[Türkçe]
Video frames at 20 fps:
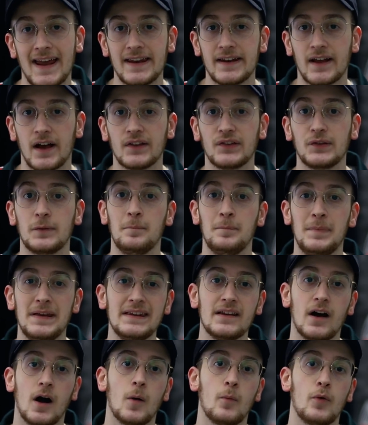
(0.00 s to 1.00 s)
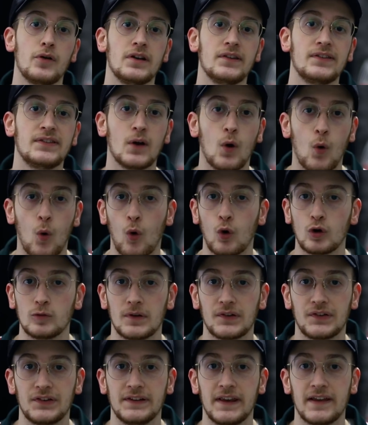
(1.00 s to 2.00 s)
en az 1000 abonesi
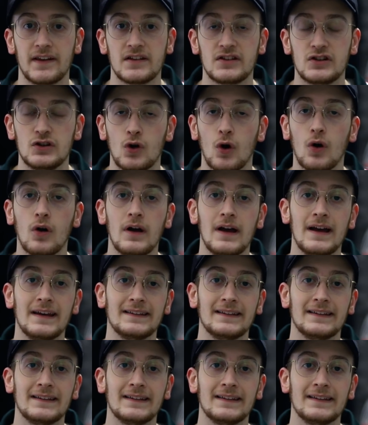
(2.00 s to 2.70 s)
olması gerekiyor